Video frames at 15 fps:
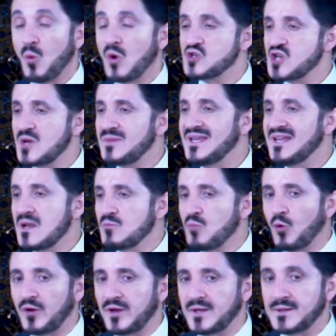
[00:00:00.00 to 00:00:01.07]
وجميلا
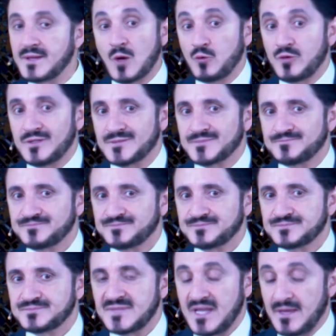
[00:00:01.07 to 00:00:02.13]
مغريا لا أريد
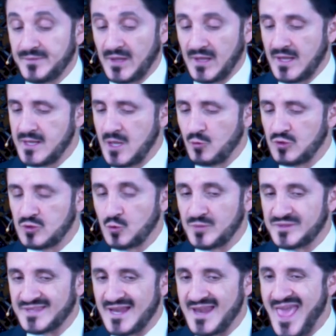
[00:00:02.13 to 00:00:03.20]
لأن الله لا يريد
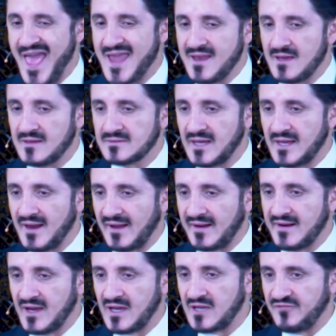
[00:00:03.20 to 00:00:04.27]
بالتالي أنا
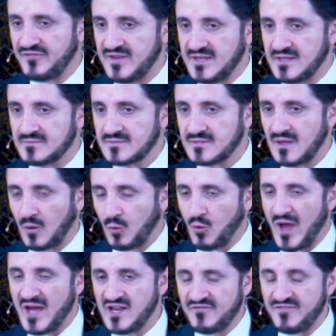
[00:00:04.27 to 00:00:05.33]
الأخلاقي في
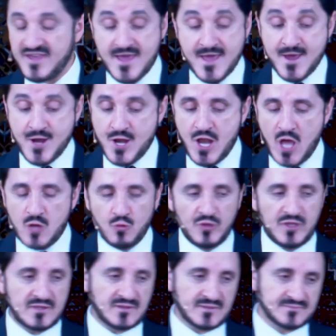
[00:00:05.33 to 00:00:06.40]
الروحاني في لا
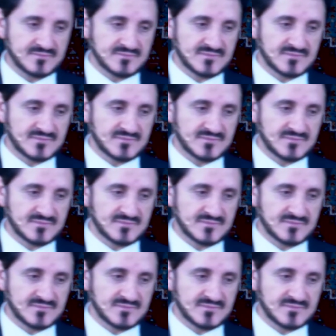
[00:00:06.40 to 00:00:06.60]
يريد